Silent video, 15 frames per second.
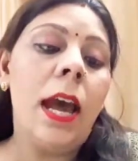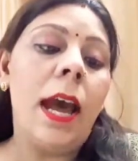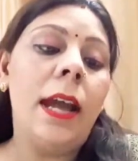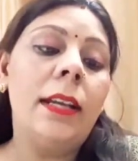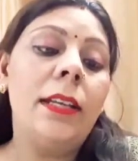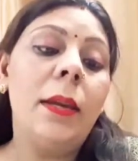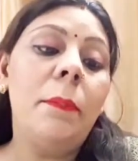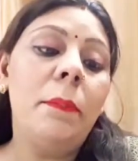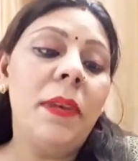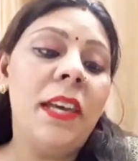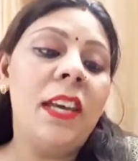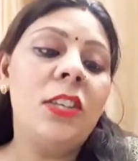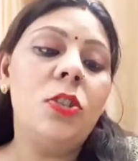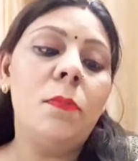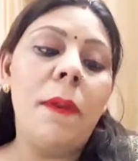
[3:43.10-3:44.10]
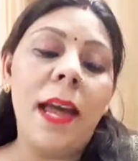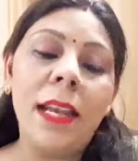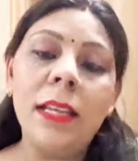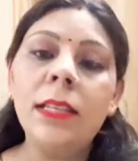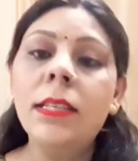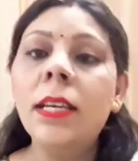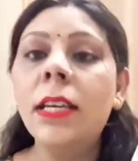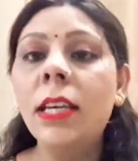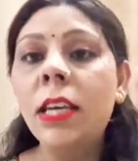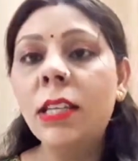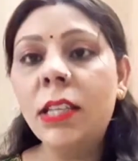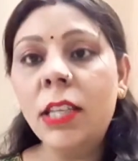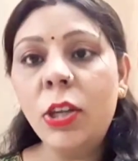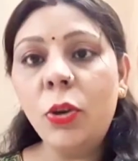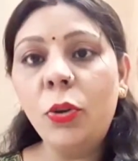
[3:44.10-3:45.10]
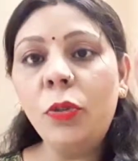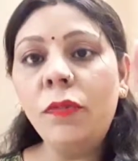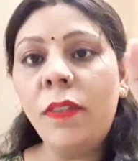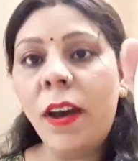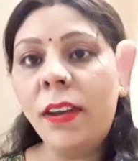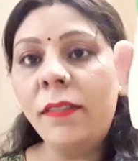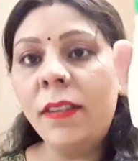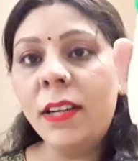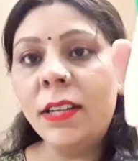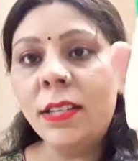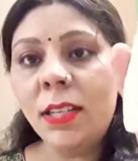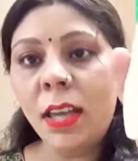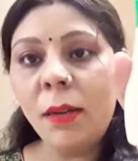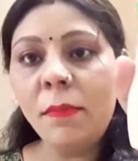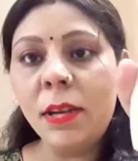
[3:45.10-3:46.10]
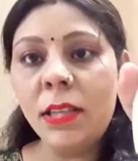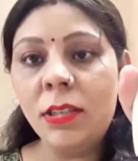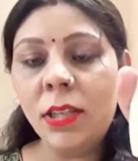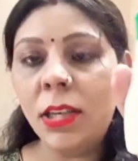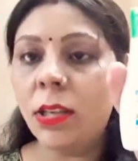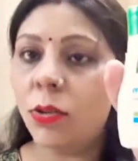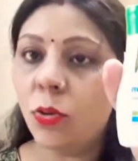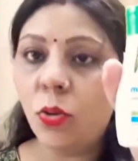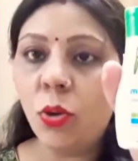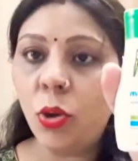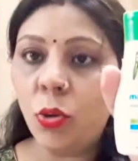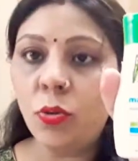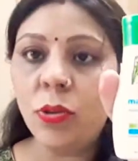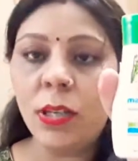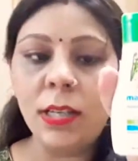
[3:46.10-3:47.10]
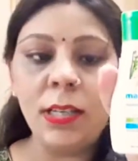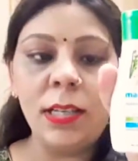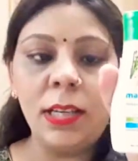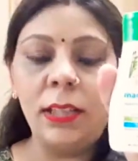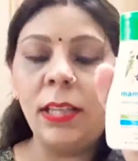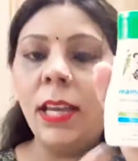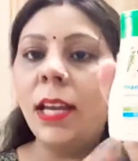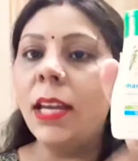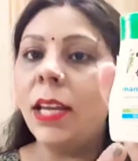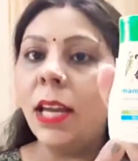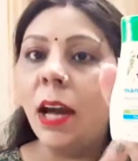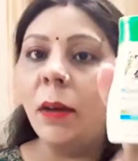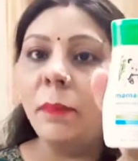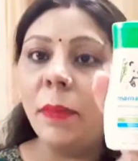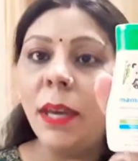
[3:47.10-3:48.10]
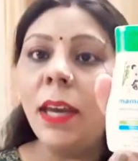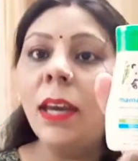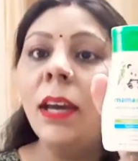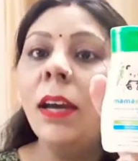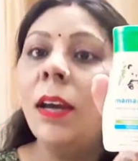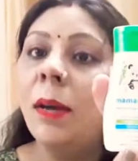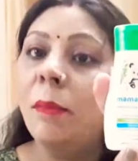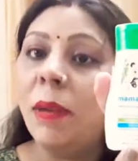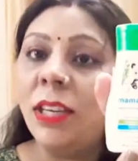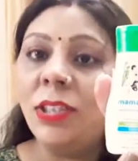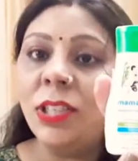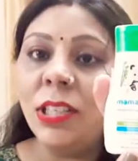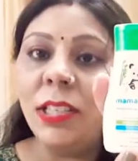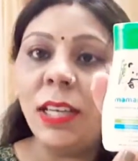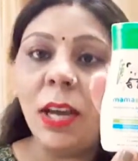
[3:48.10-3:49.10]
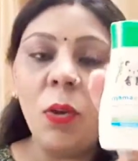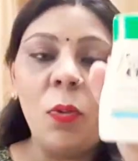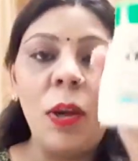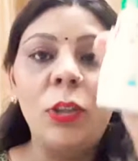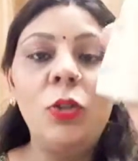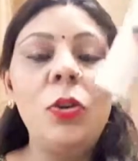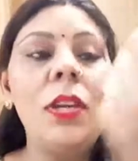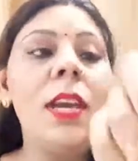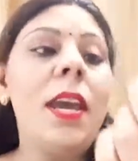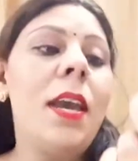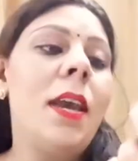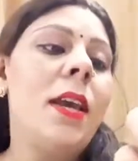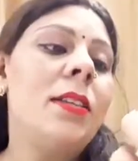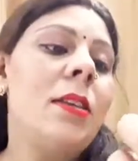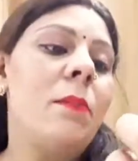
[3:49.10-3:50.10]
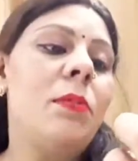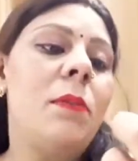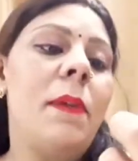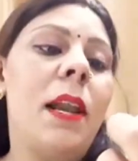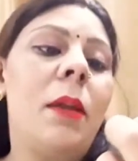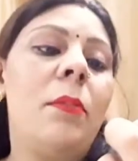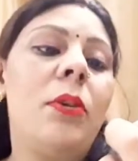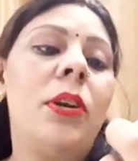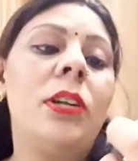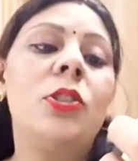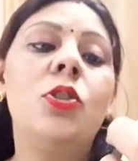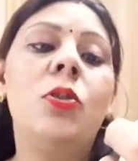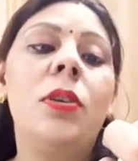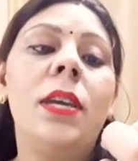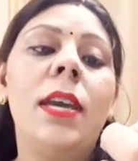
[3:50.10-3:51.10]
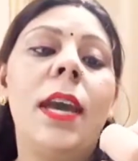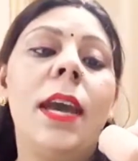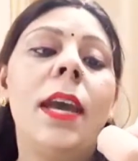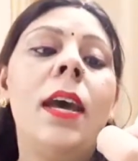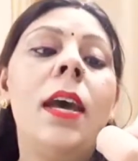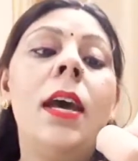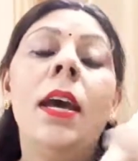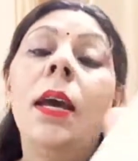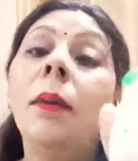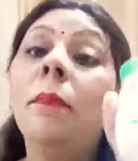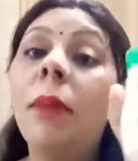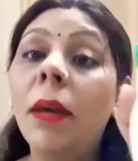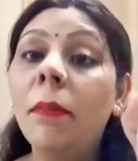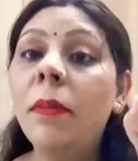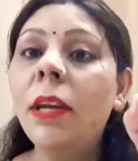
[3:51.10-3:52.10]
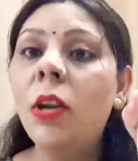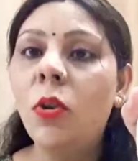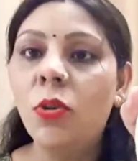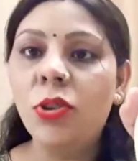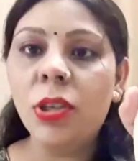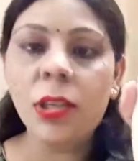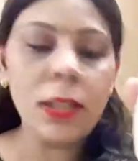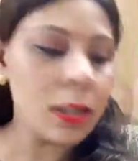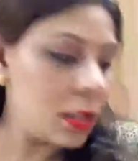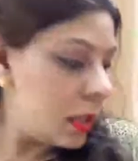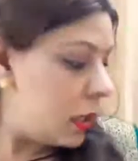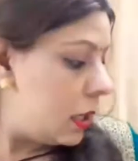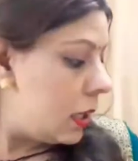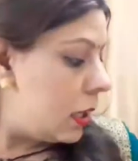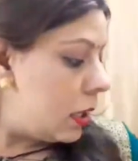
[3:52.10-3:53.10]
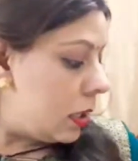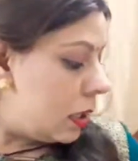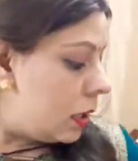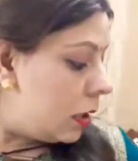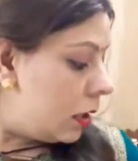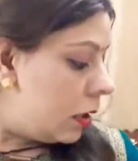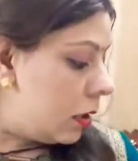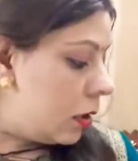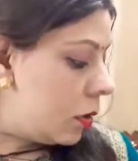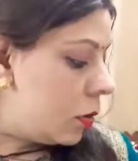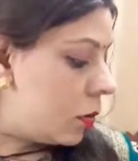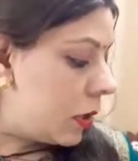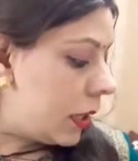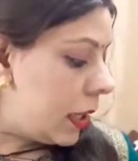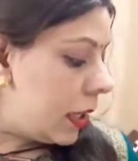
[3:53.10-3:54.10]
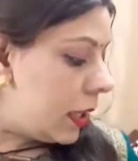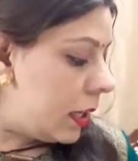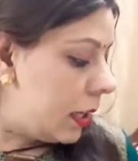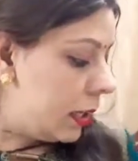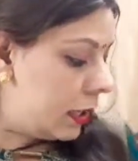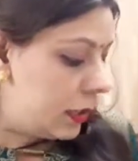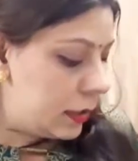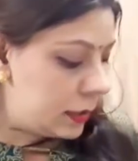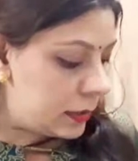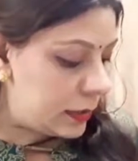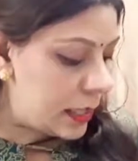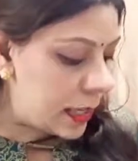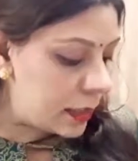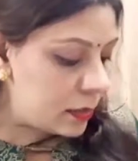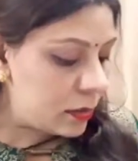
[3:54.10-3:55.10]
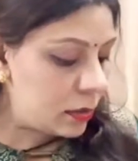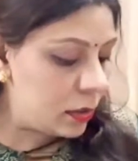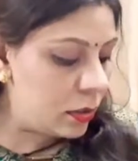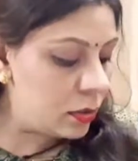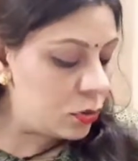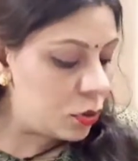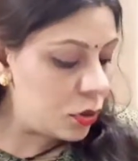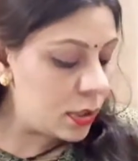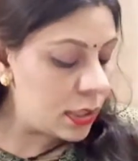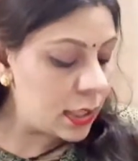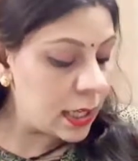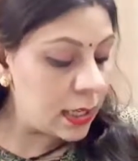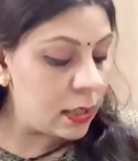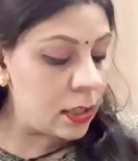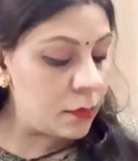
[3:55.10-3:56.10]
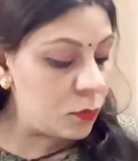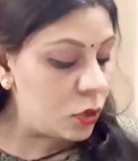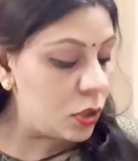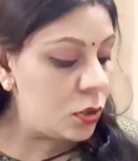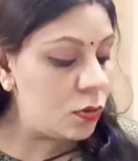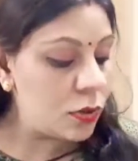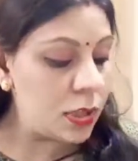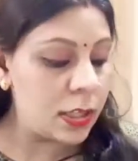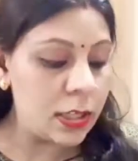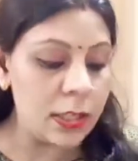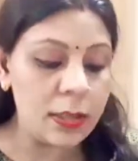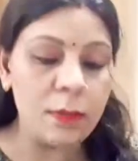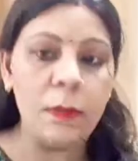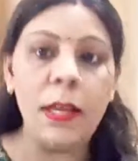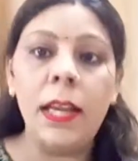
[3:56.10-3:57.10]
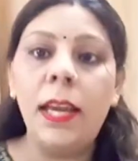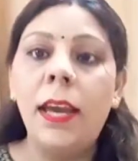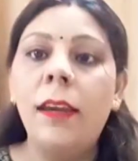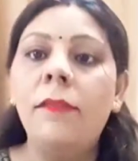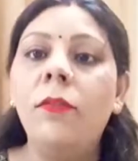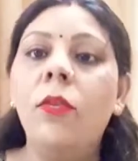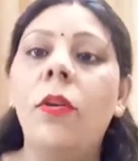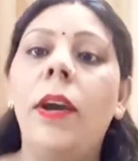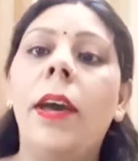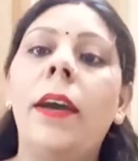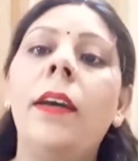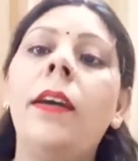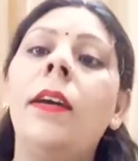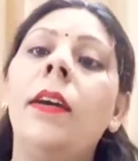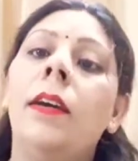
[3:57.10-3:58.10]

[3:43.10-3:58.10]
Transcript: एंड ये पीएच बैलेंस है ये ज़ीरो टू फाइव इयर्स के बच्चे इसको यूज़ कर सकते हैं यहाँ पे मेंशन किया हुआ है तो ये है सबसे पहला प्रोडक्ट जो कि है बेबी लोशन ओके देन जो इसके अंदर मुझे दूसरी चीज़ मिली है वो है